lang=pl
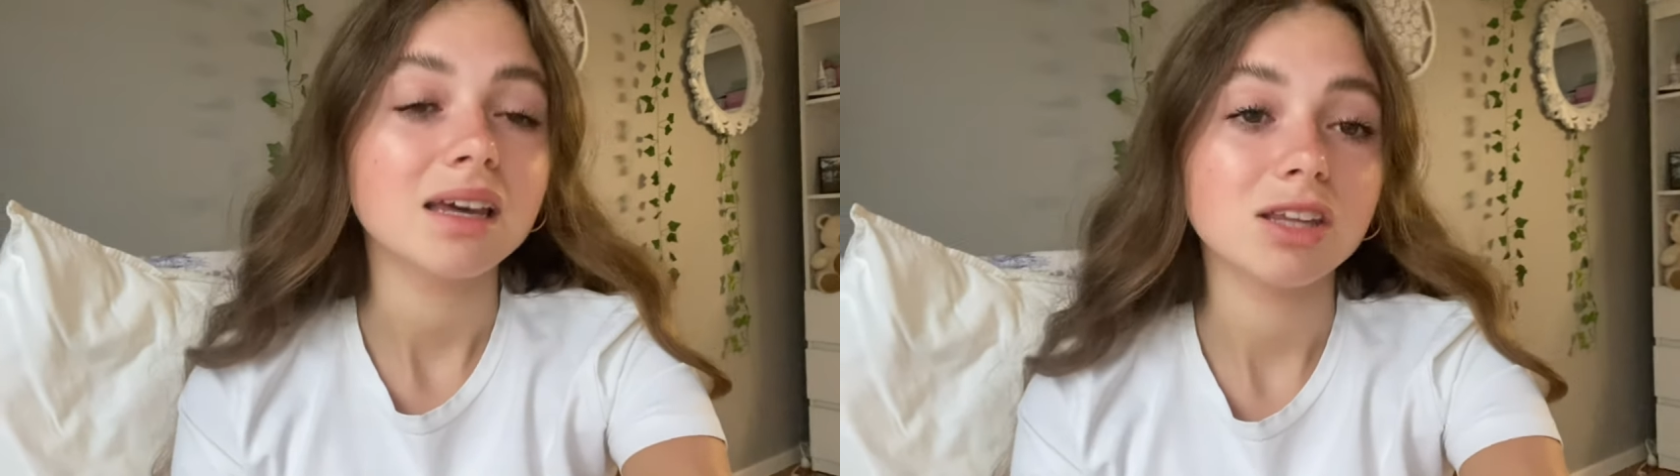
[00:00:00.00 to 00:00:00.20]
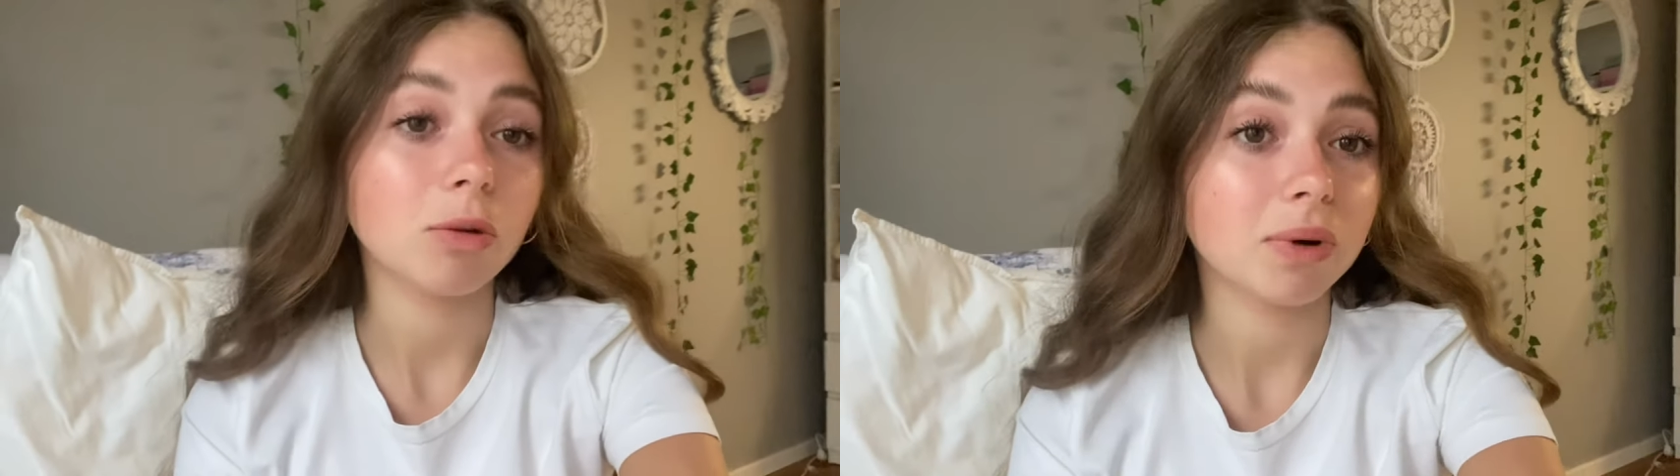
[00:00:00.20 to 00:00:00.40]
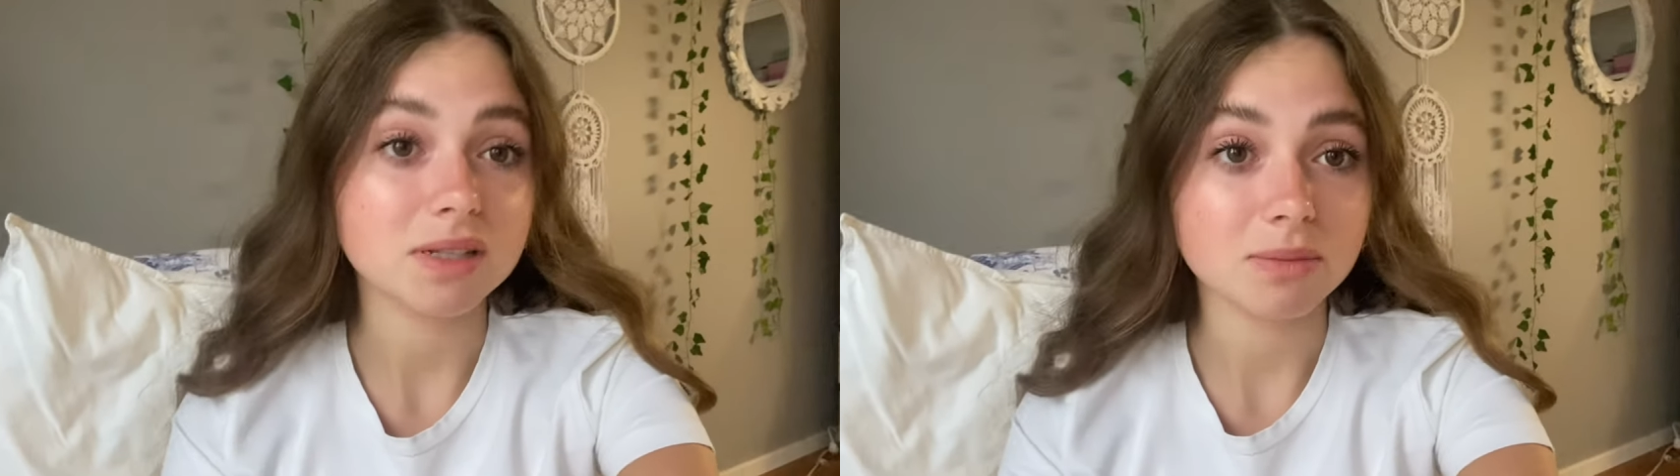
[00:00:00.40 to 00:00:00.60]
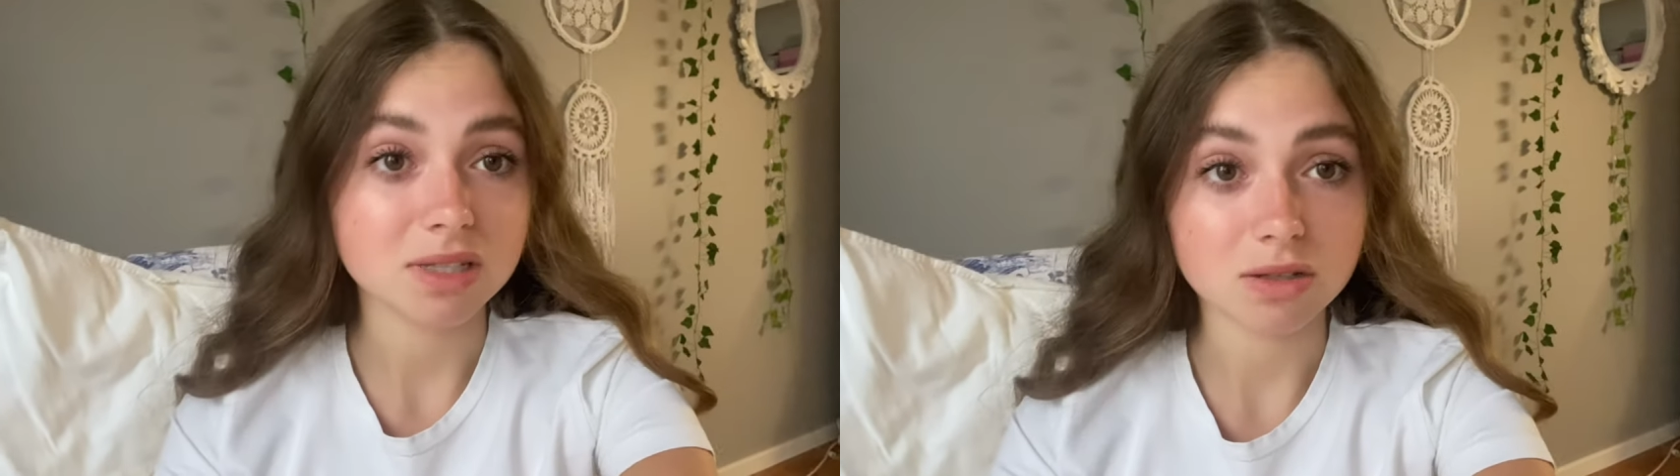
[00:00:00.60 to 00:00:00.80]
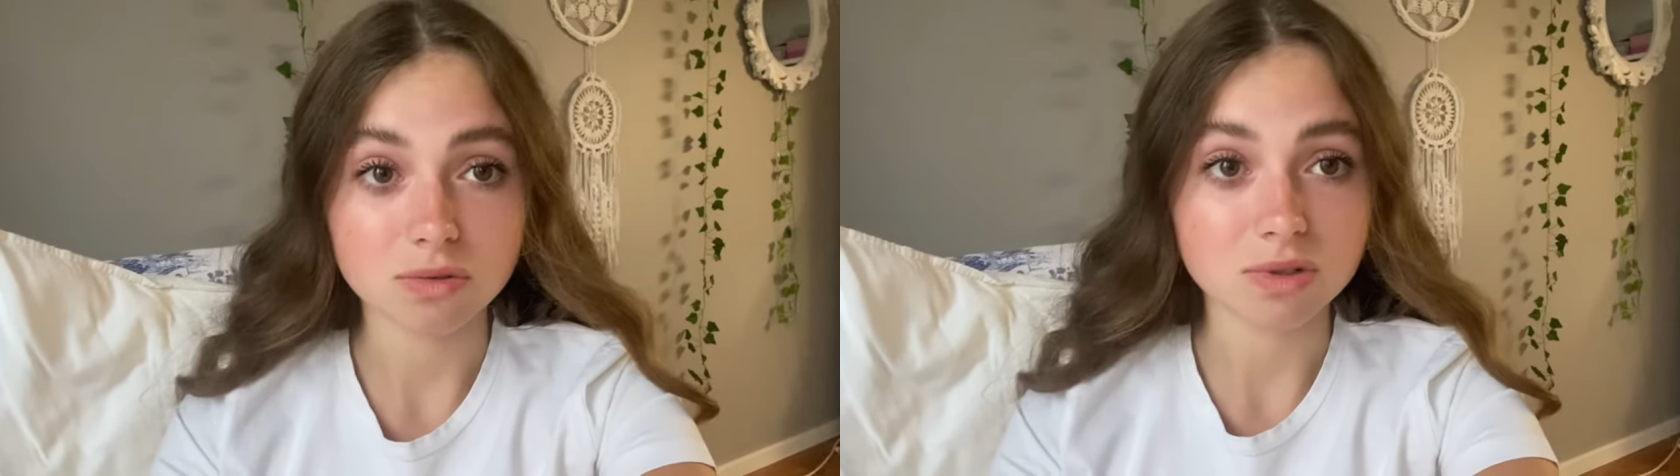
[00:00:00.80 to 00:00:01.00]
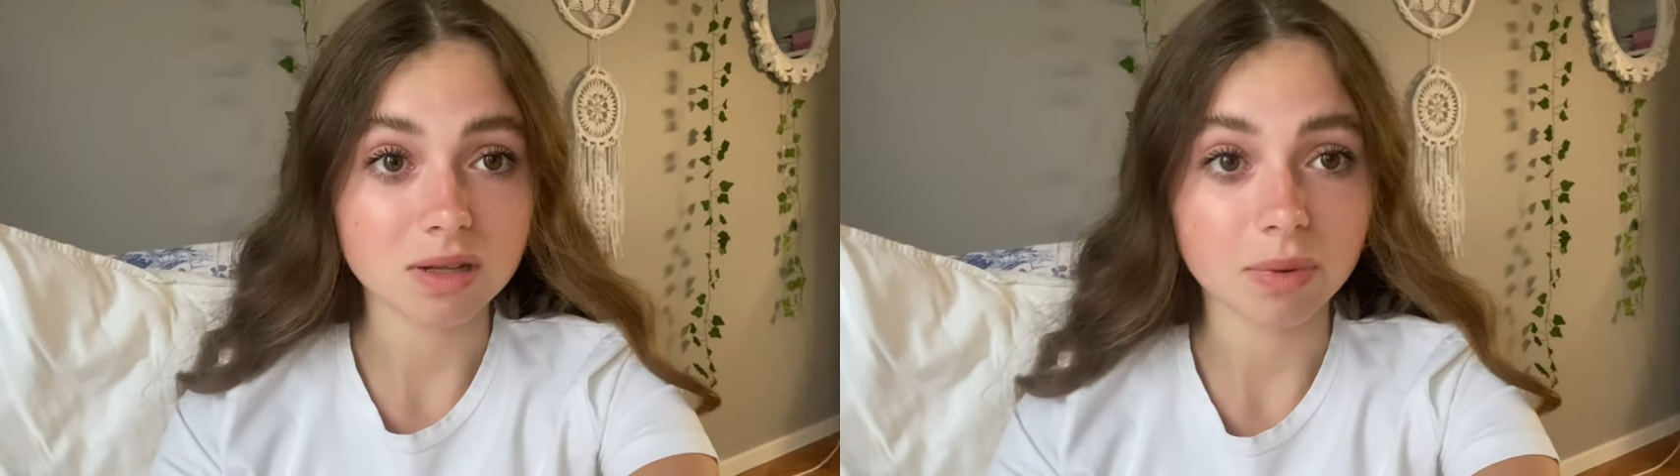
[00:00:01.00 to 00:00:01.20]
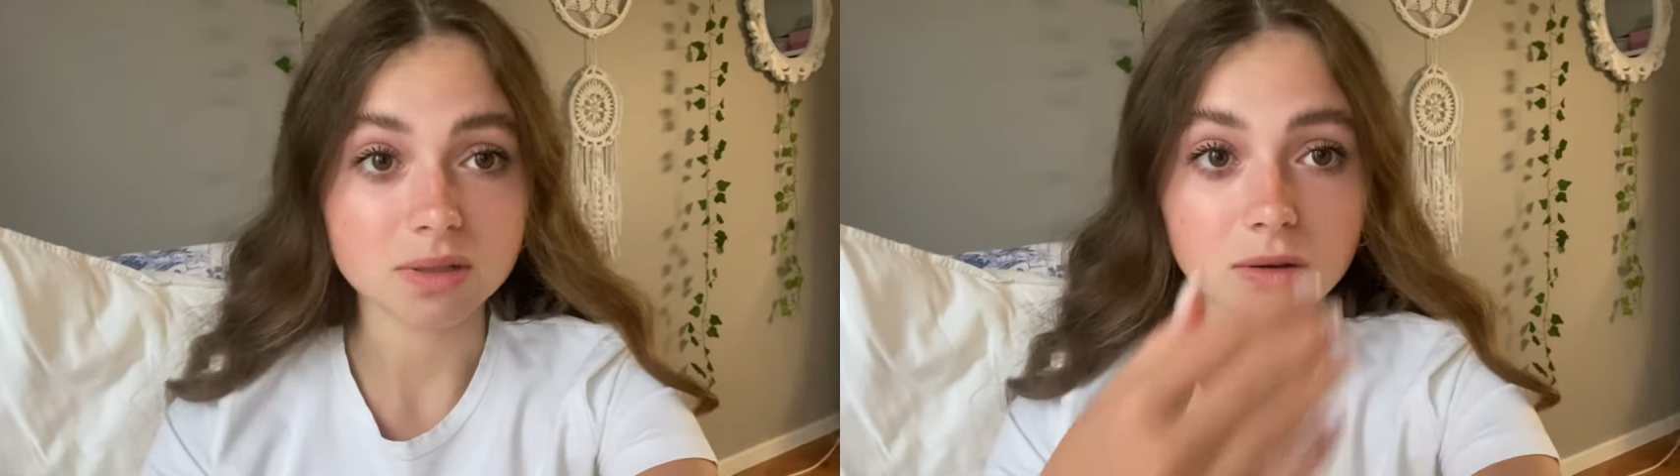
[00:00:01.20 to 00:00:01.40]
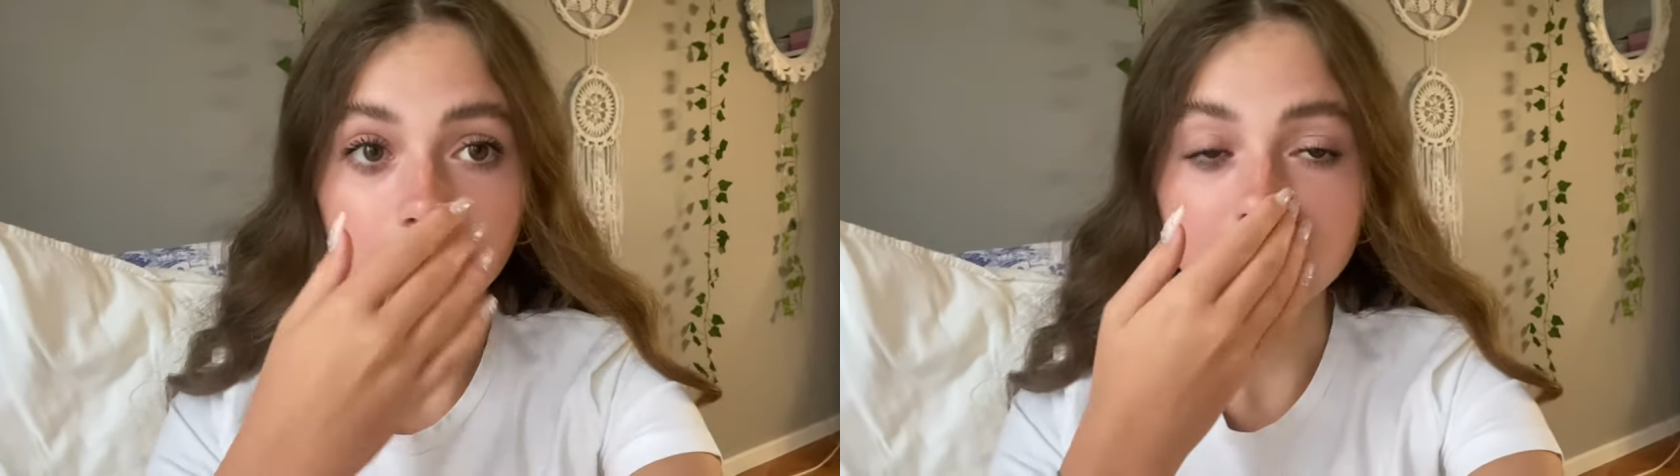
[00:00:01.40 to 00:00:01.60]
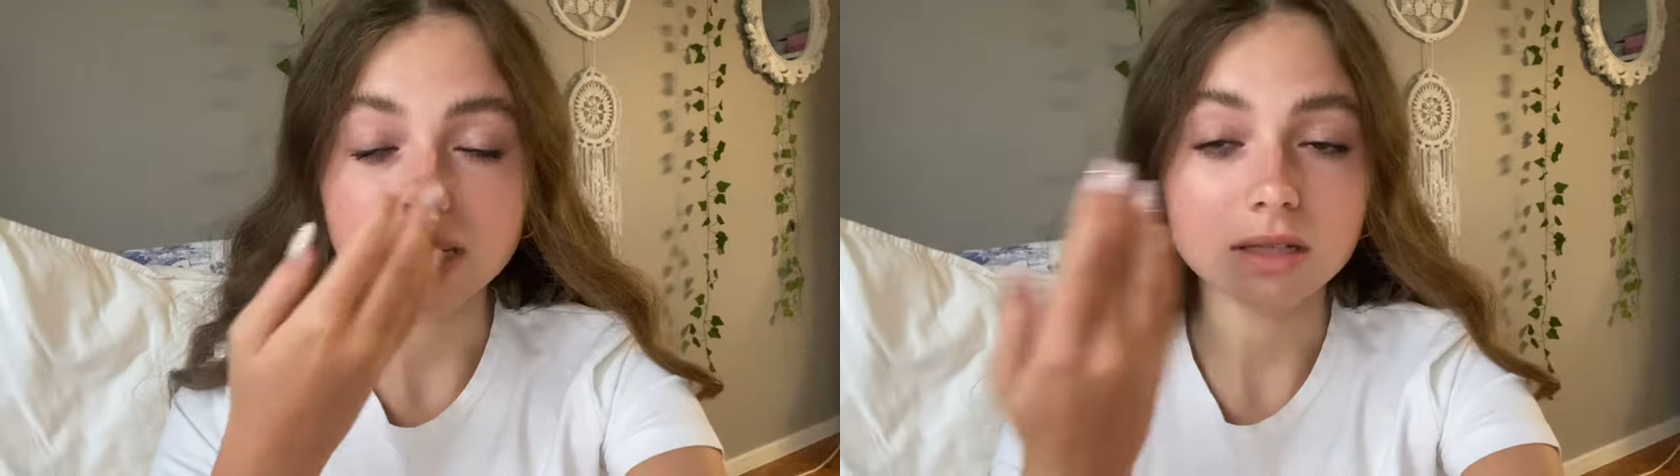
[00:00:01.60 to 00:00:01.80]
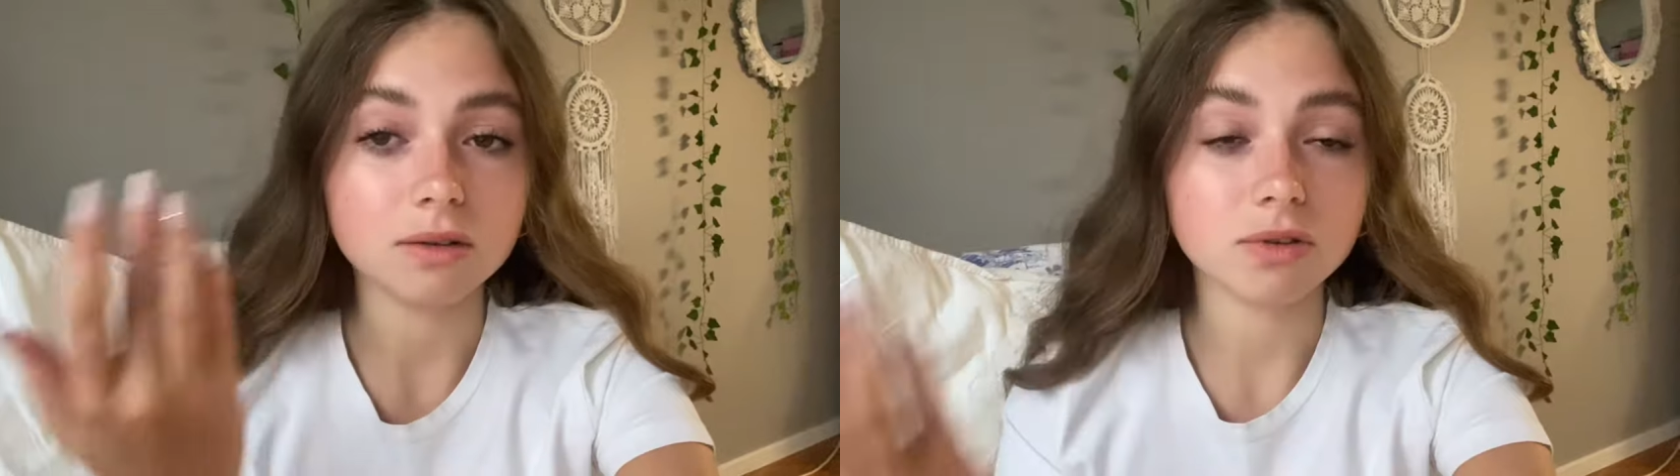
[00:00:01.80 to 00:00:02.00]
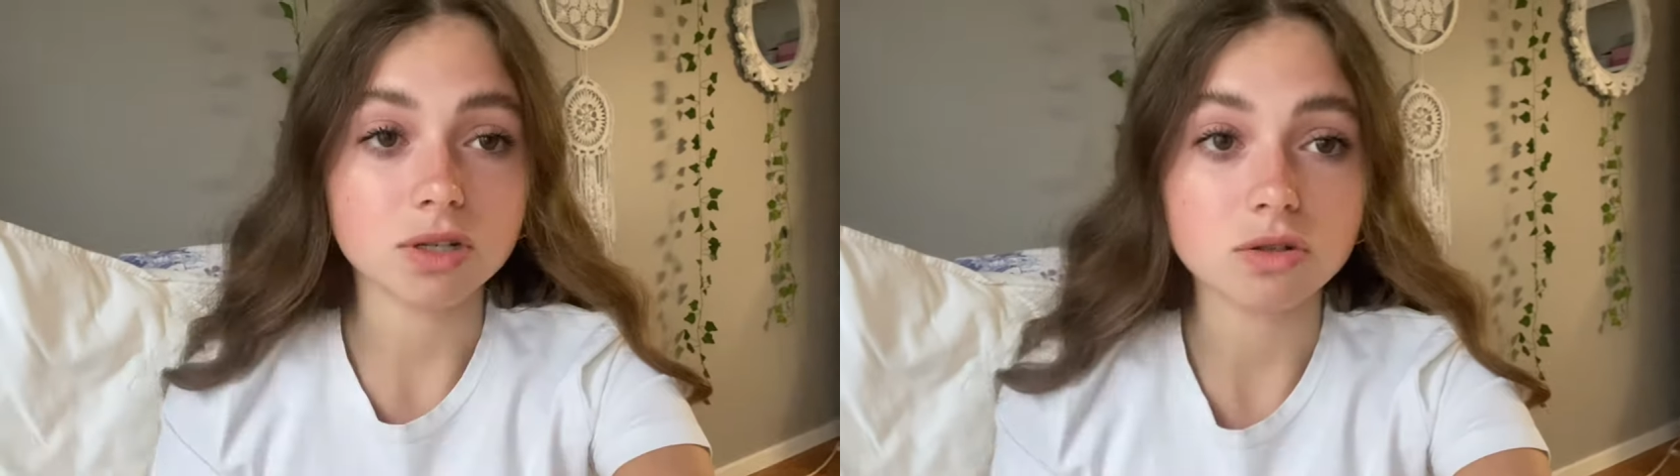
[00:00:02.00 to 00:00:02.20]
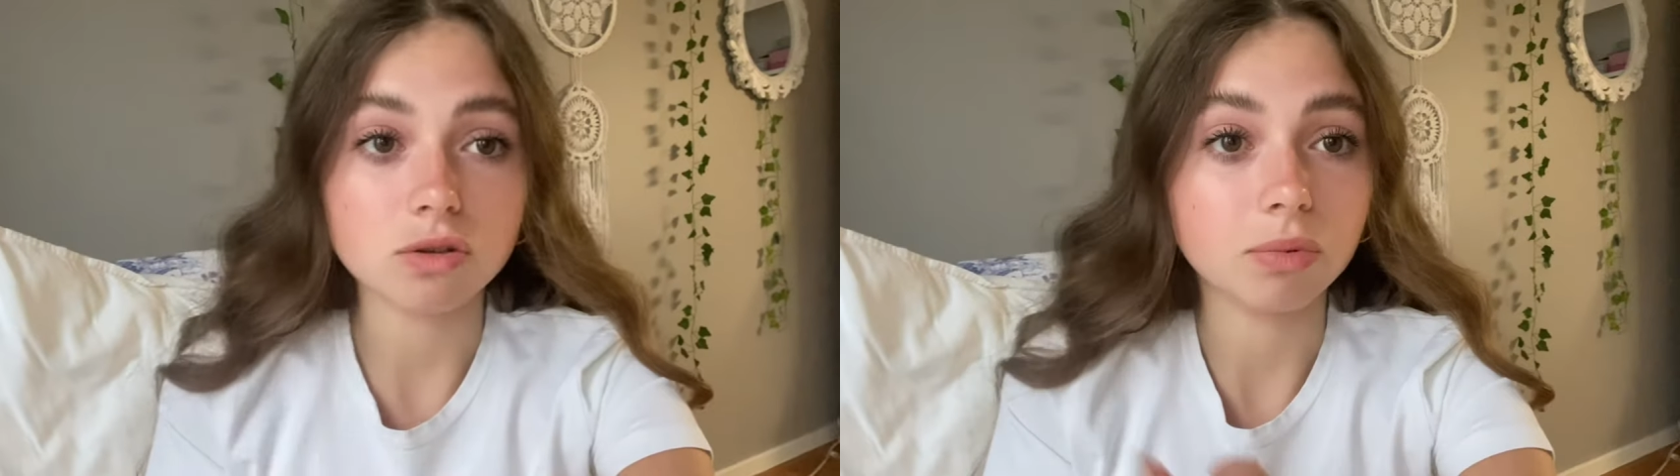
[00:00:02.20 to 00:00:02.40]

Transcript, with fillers: Nie opłaca mi się też już za bardzo kupować jakieś nowe rzeczy,